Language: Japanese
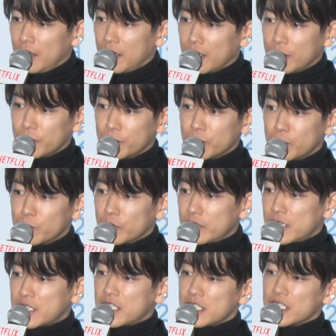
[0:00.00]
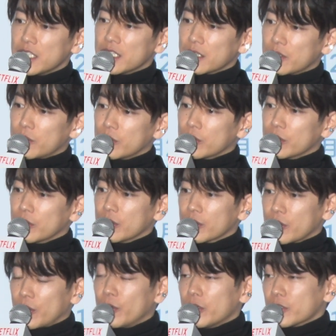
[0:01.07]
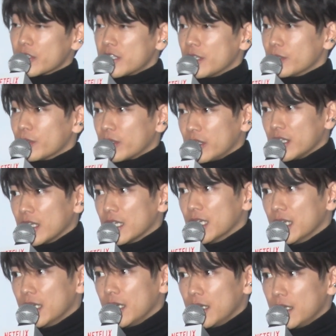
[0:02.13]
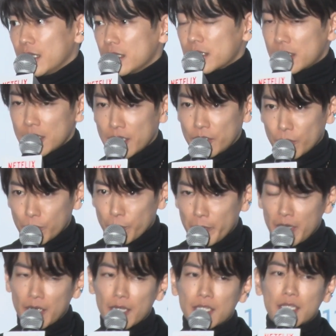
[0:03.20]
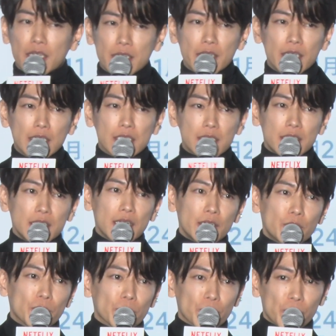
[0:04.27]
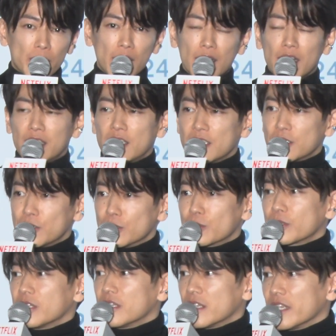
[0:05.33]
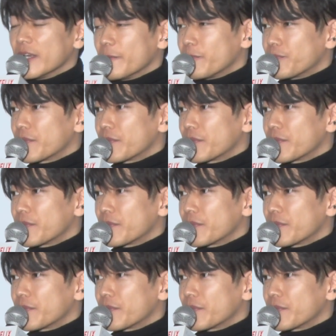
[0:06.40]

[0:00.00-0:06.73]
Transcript: あの僕たちこう恋をしてる時、好きな人と目が合ったり好きな人のこと考えたりする時って、